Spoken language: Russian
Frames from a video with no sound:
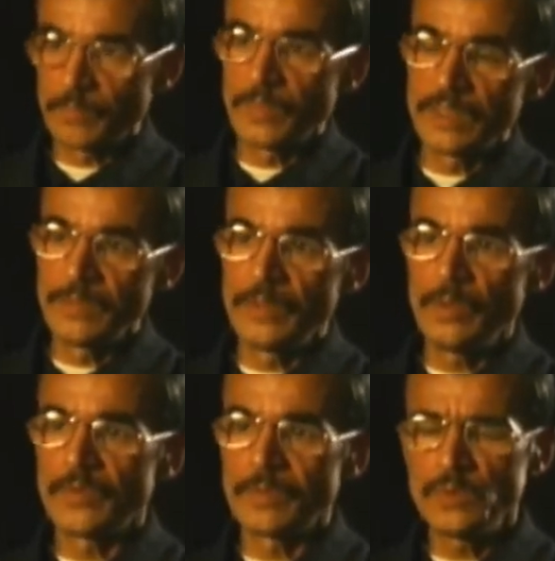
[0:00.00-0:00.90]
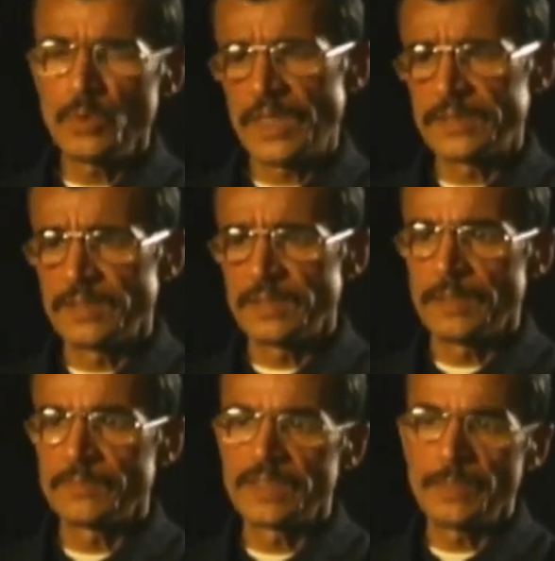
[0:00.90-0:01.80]
по этим веревкам, ну, разные
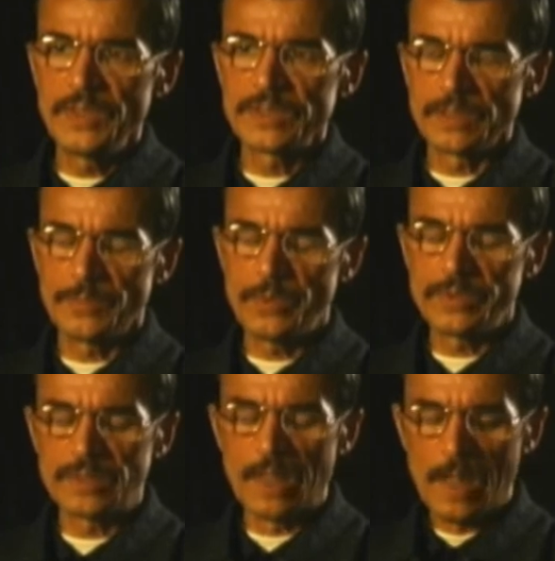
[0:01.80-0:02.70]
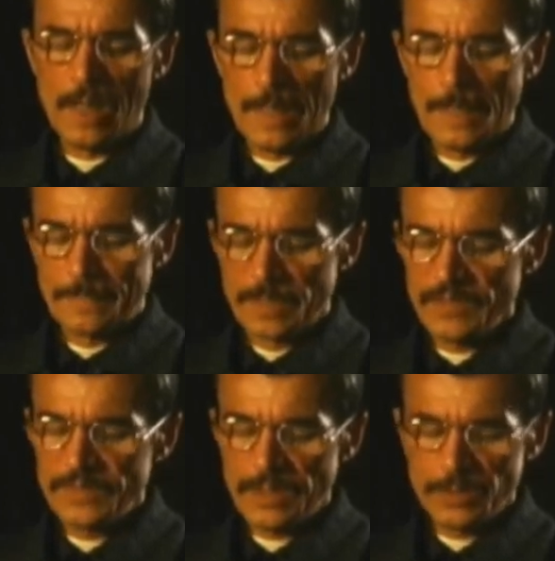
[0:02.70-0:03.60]
там записки и прочее.
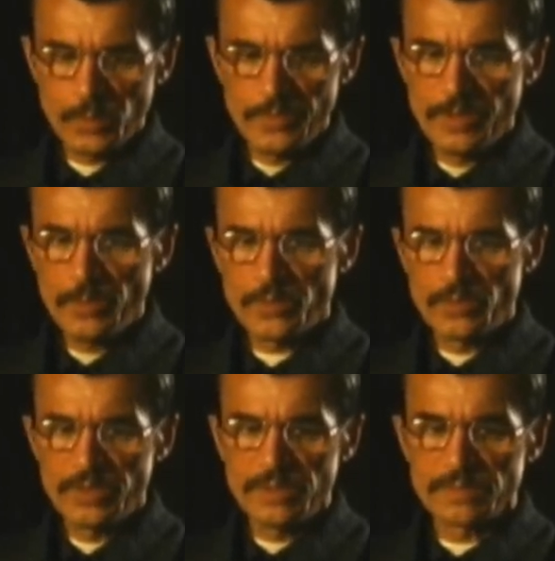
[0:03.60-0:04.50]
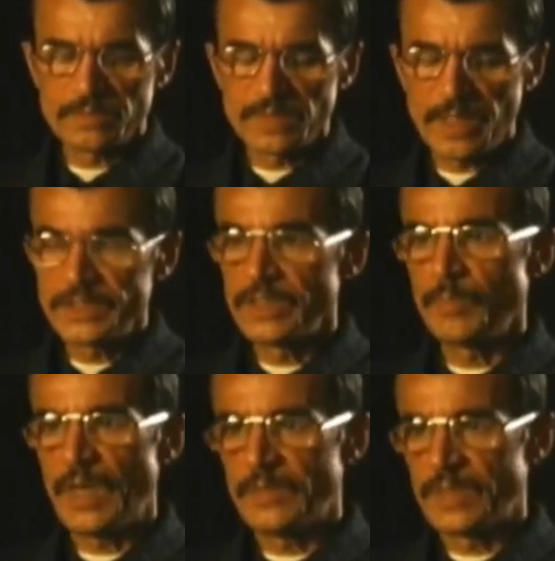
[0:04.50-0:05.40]
Я взял эту веревку и решил
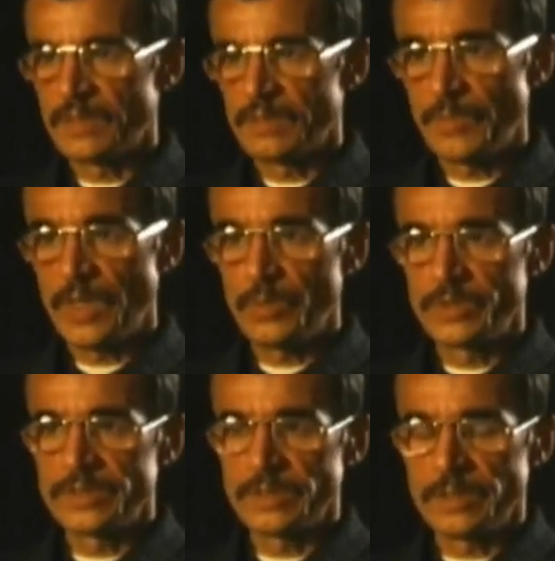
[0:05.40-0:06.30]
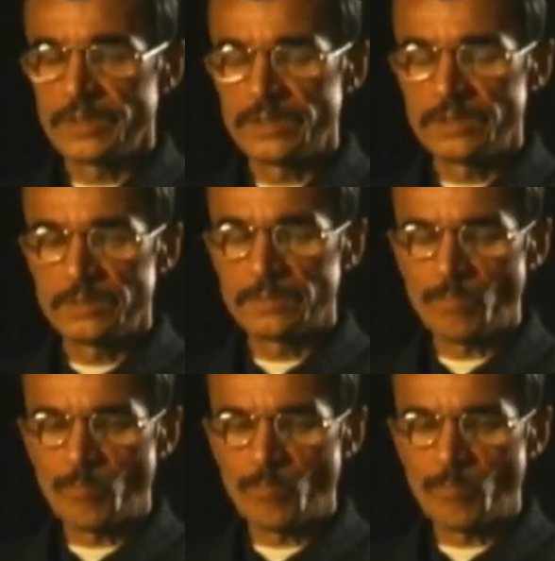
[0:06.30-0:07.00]
порвать, покончить с этой жизнью.